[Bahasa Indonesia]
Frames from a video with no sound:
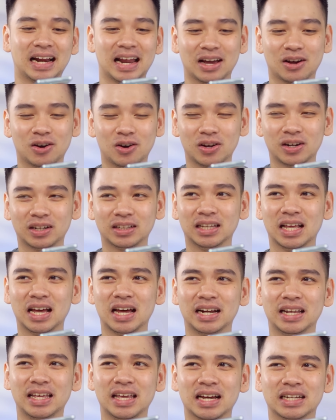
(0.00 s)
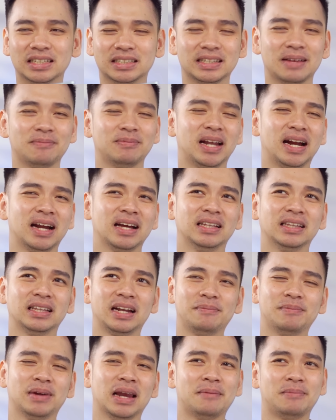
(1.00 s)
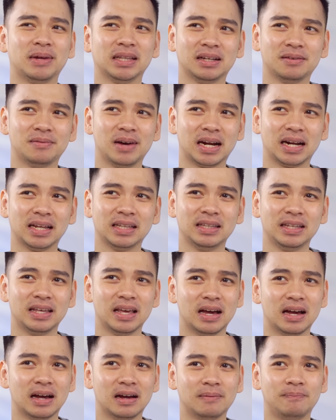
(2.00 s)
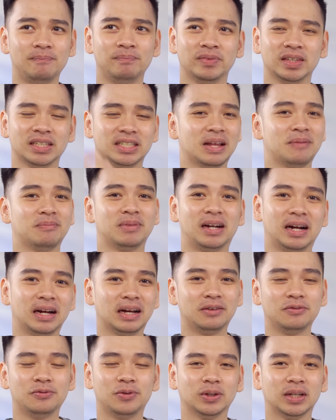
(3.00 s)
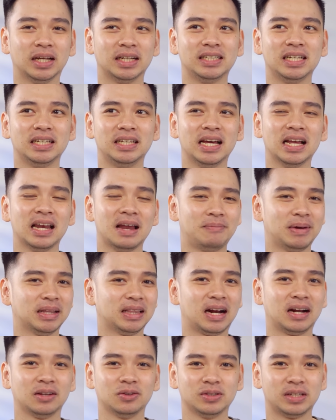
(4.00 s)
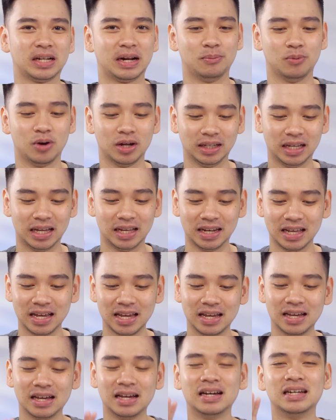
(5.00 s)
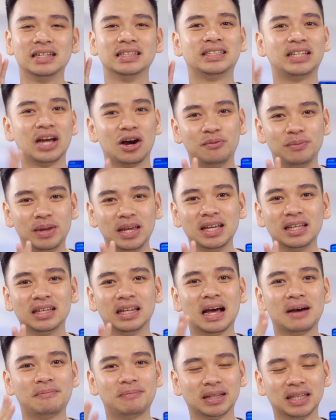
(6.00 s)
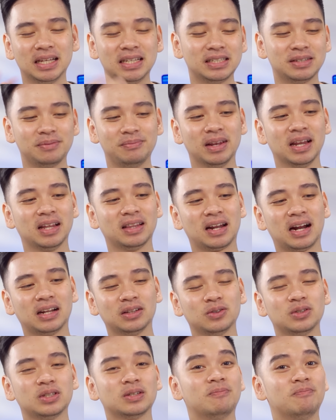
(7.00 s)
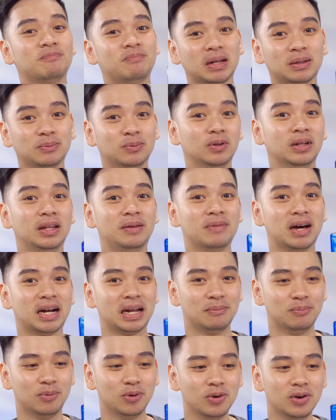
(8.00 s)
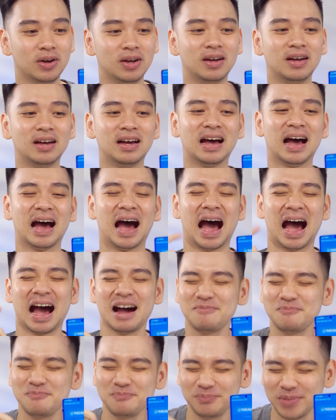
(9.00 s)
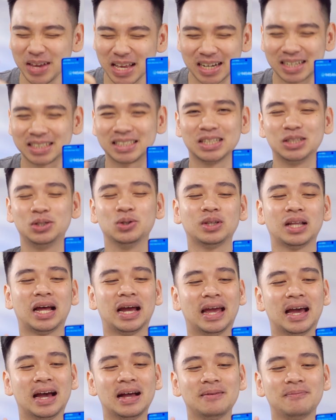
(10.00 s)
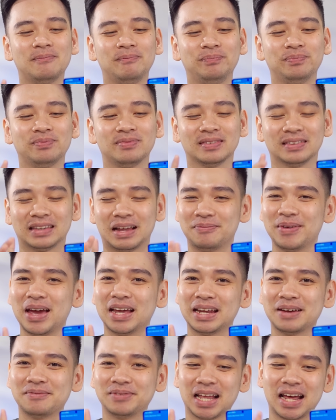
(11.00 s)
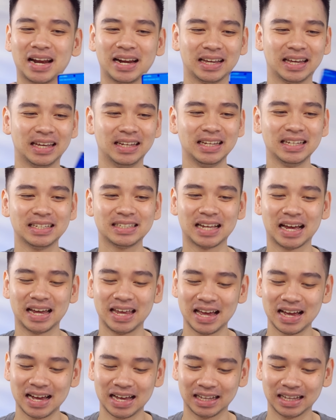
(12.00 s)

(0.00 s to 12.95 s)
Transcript: rekor dari yang Snapdragon 888 kemarin yang Snapdragon Phone aja dia 800 ribuan. Ini Xiaomi dapetin 945 ribu. Hampir sejuta ya. Tapi ada yang menarik, ini saya